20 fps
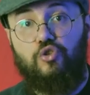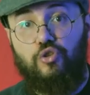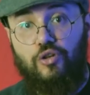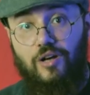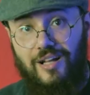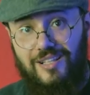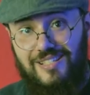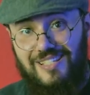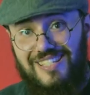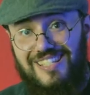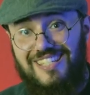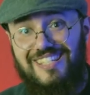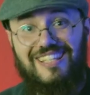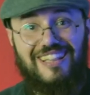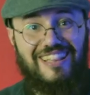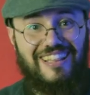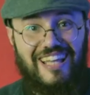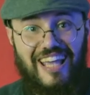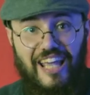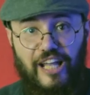
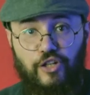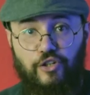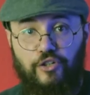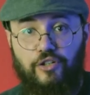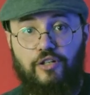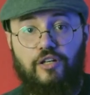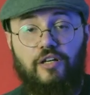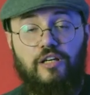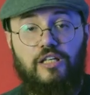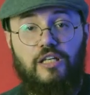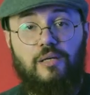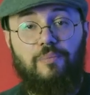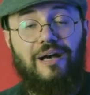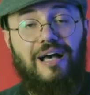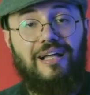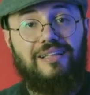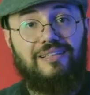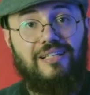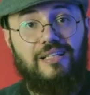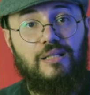translator
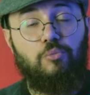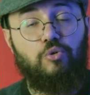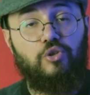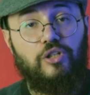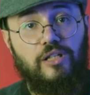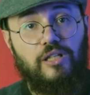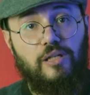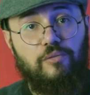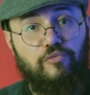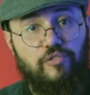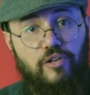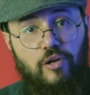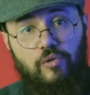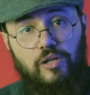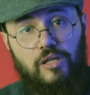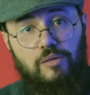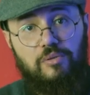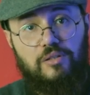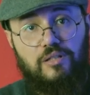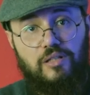يبقى عندنا مترجم
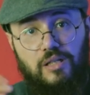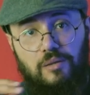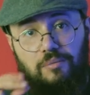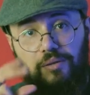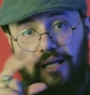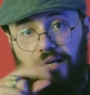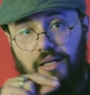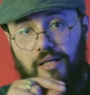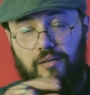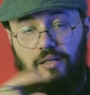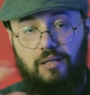فوري بيترجم الحاج...